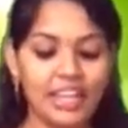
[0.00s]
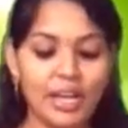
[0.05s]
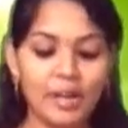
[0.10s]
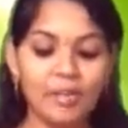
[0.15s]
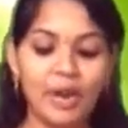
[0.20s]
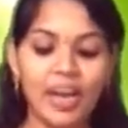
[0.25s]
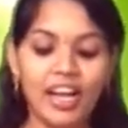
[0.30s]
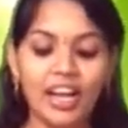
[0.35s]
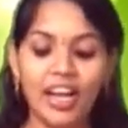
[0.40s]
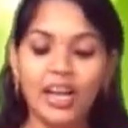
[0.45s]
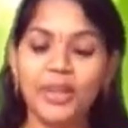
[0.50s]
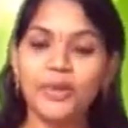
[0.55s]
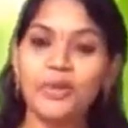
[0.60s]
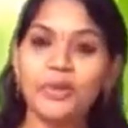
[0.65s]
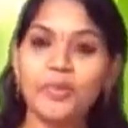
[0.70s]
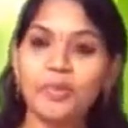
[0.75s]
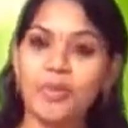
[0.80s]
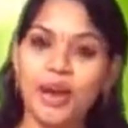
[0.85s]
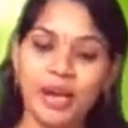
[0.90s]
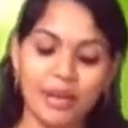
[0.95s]
నిర్మలా గారు
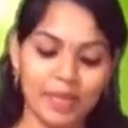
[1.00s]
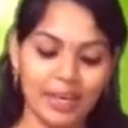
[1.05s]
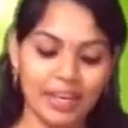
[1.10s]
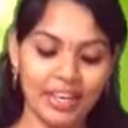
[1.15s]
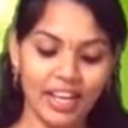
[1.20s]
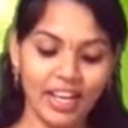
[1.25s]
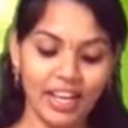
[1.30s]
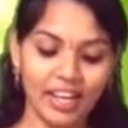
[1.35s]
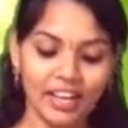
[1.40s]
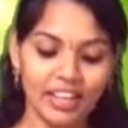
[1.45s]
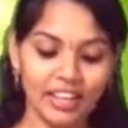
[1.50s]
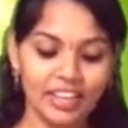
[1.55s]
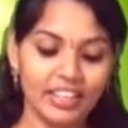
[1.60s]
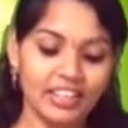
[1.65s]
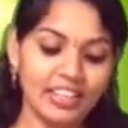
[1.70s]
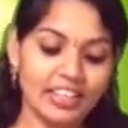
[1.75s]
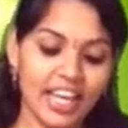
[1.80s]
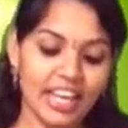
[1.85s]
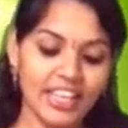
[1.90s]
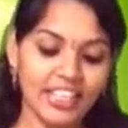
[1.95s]
పరమట
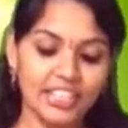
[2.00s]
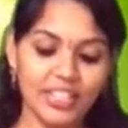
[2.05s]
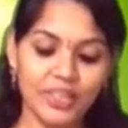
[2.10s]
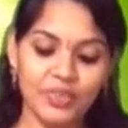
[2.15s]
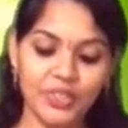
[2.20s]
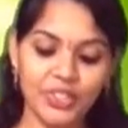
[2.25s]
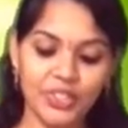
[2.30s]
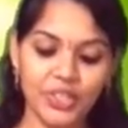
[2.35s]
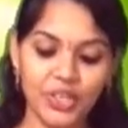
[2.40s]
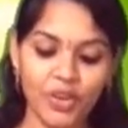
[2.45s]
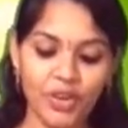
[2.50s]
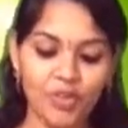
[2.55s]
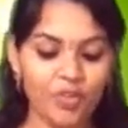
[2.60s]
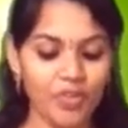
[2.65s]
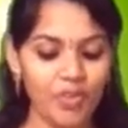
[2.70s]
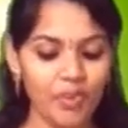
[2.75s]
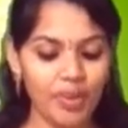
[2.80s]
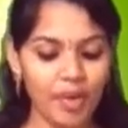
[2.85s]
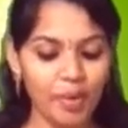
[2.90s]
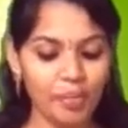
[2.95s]
నైన్ సెవెన్ జీరో
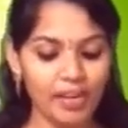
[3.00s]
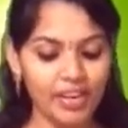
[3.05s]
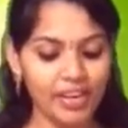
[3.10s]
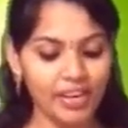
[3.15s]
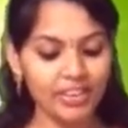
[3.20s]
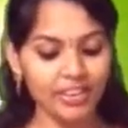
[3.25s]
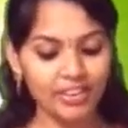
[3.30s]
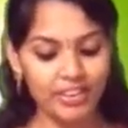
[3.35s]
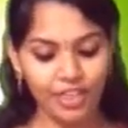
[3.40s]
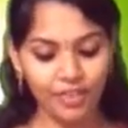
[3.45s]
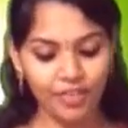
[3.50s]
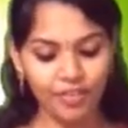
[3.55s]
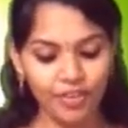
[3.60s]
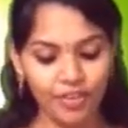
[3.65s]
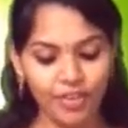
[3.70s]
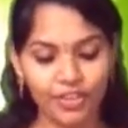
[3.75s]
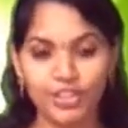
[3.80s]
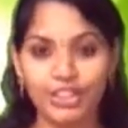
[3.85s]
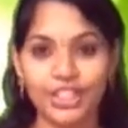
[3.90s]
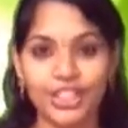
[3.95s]
ఫోర్ డబల్ నైన్ త్రీ
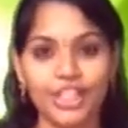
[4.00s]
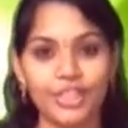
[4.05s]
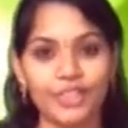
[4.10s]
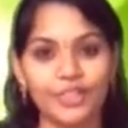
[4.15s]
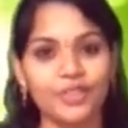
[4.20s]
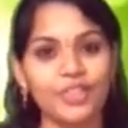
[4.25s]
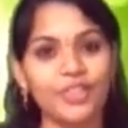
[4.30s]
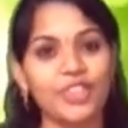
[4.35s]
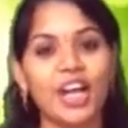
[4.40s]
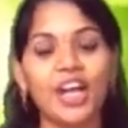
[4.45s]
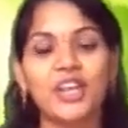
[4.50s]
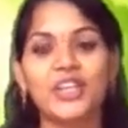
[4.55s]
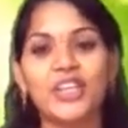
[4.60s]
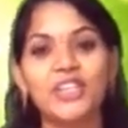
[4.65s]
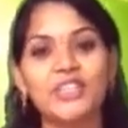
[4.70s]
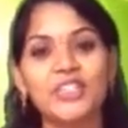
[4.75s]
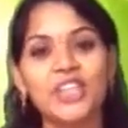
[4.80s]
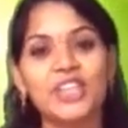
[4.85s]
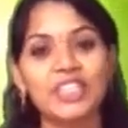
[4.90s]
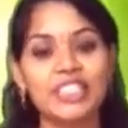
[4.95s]
ఫోర్ త్రీ టూ
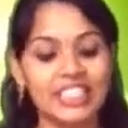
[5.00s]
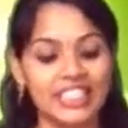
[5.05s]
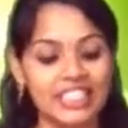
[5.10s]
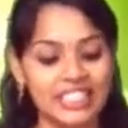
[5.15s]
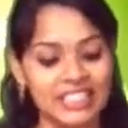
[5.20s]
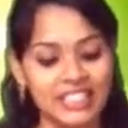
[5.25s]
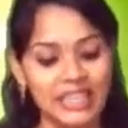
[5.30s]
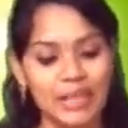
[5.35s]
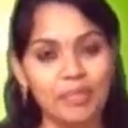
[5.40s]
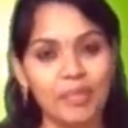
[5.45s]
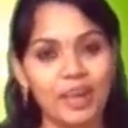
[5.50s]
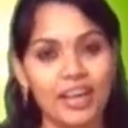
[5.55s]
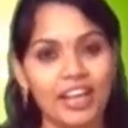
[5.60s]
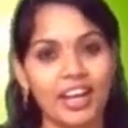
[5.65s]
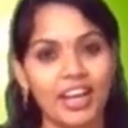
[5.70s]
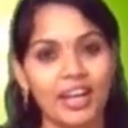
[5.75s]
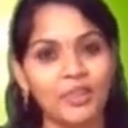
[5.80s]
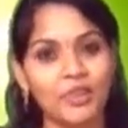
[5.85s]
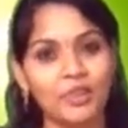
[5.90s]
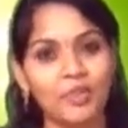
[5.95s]
కంగ్రాచులేషన్స్ నిర్మలా
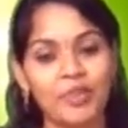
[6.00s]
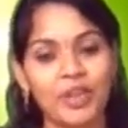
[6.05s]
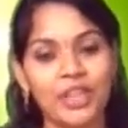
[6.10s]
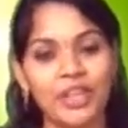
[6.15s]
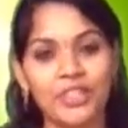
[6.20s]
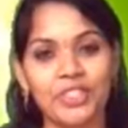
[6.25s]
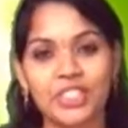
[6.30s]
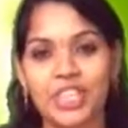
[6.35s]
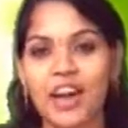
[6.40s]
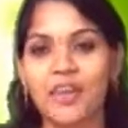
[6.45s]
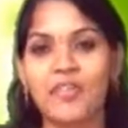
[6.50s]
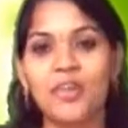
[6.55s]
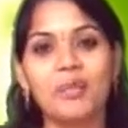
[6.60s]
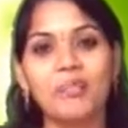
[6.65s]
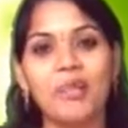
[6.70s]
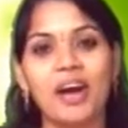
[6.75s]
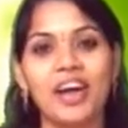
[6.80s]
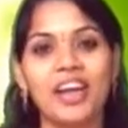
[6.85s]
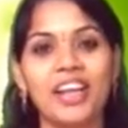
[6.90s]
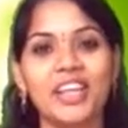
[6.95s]
గారు మీరు శ్రావణ
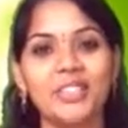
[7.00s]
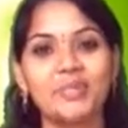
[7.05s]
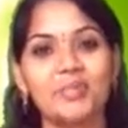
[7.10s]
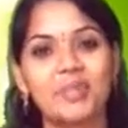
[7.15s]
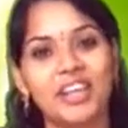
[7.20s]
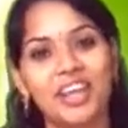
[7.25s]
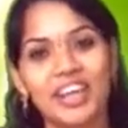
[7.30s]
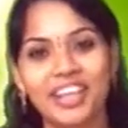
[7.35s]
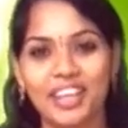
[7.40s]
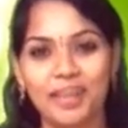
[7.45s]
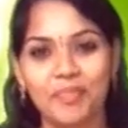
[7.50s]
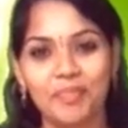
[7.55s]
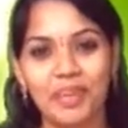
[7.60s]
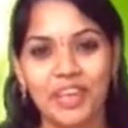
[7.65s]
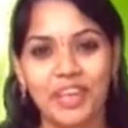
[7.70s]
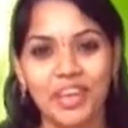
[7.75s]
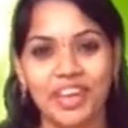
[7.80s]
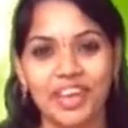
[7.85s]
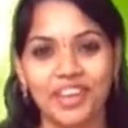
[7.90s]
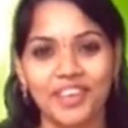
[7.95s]
మహాలక్ష్మిగా
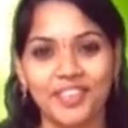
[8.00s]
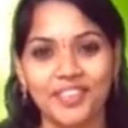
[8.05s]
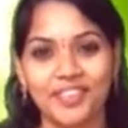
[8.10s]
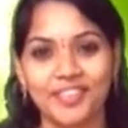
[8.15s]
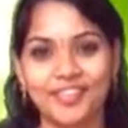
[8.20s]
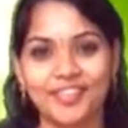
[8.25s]
ఎంపికయ్యారు